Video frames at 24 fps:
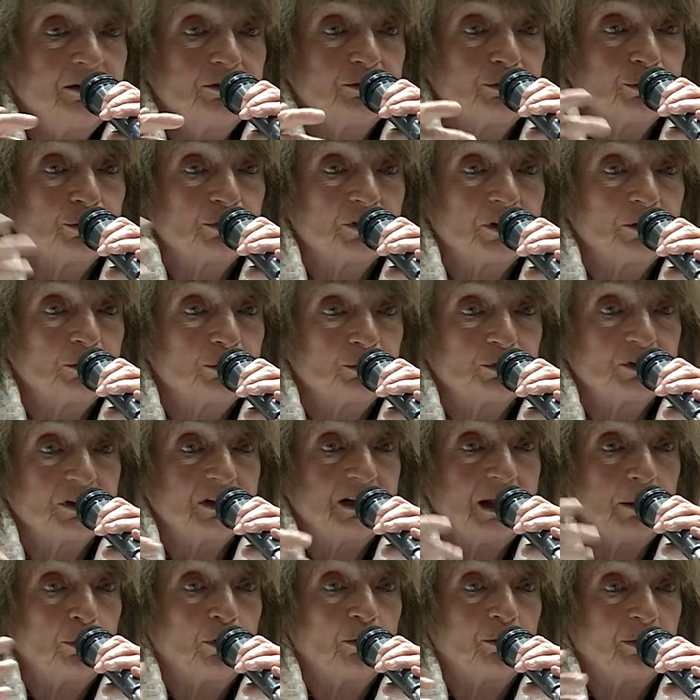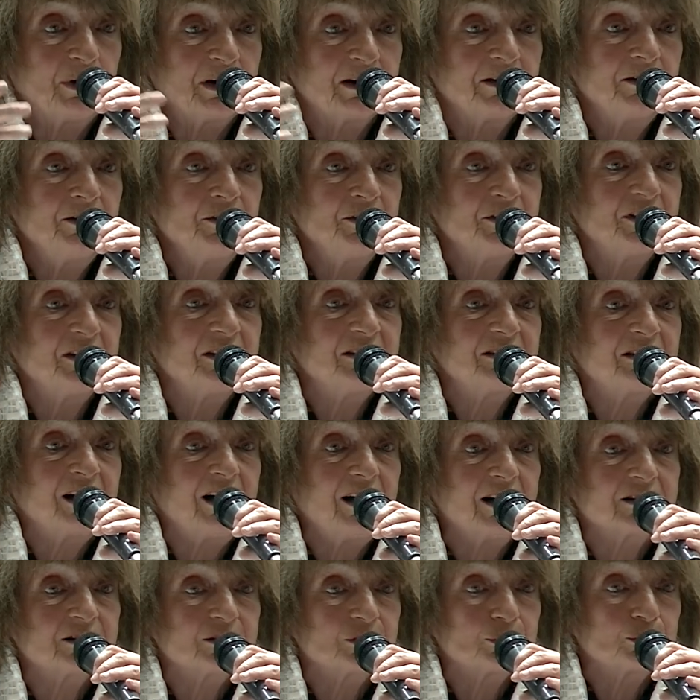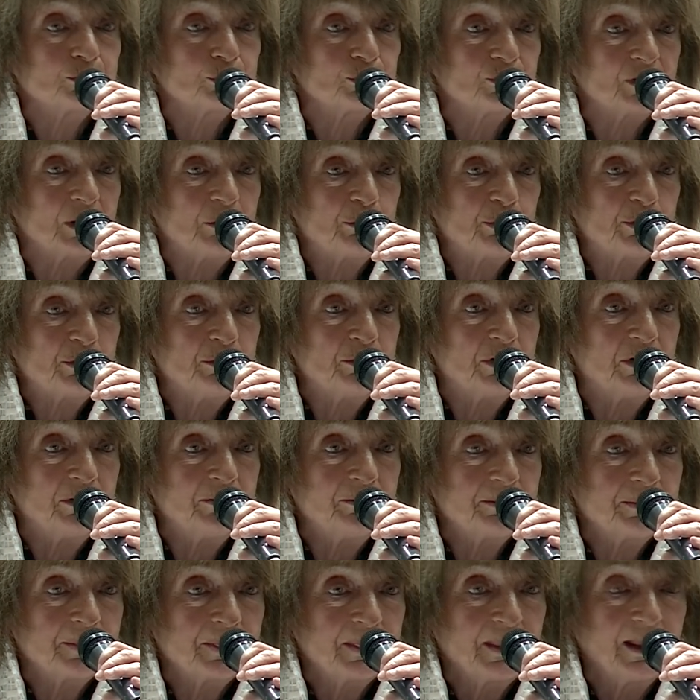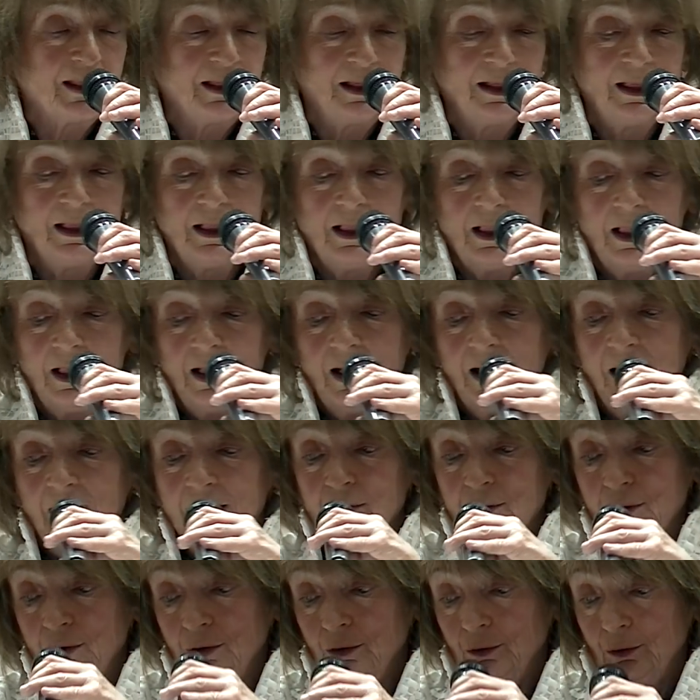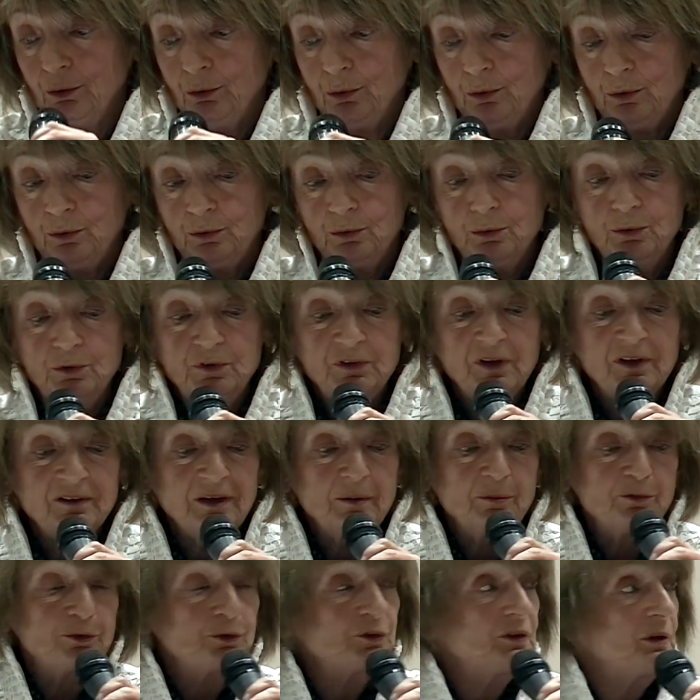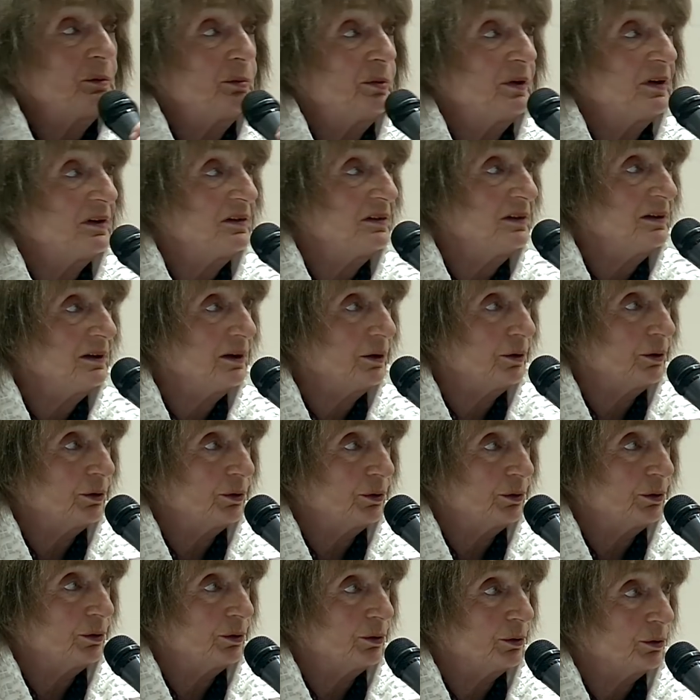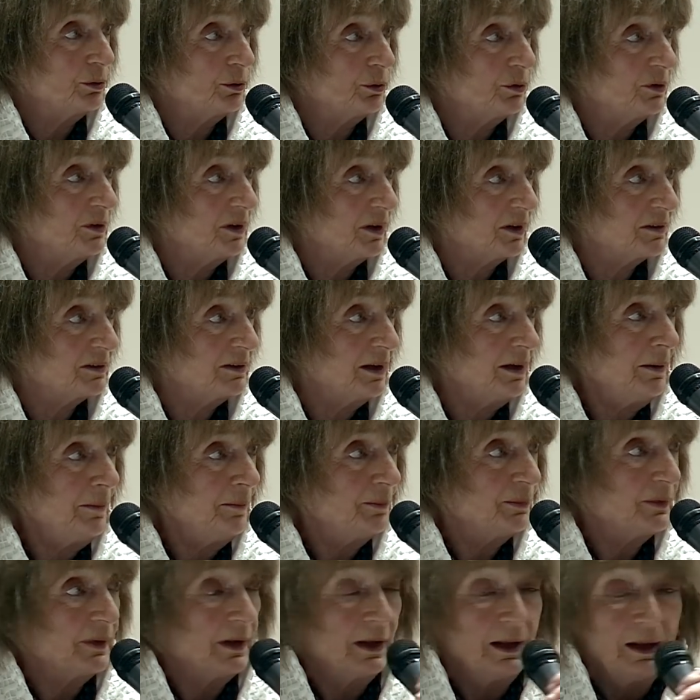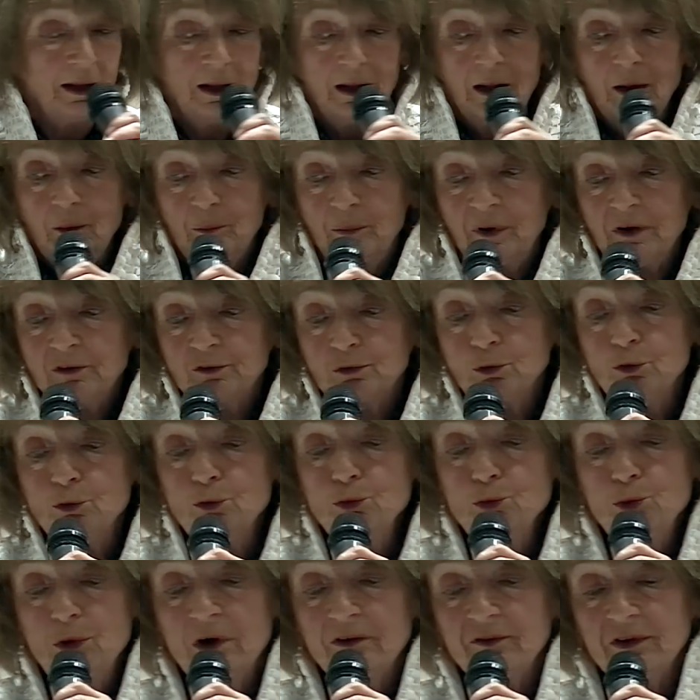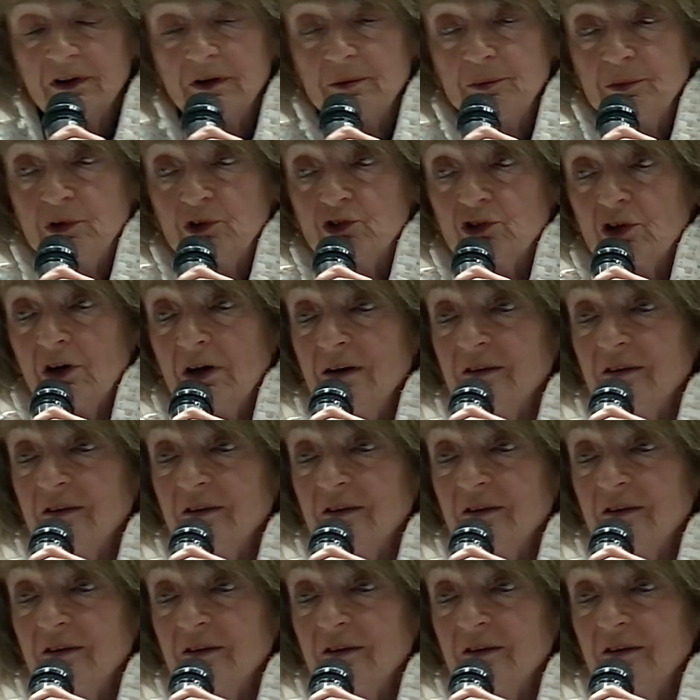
vous écoutez de la propagande et des tracts tout simplement. Alors, euh, donc ça, ça me faisait plaisir de dire ça, parce que nous, avec Michel,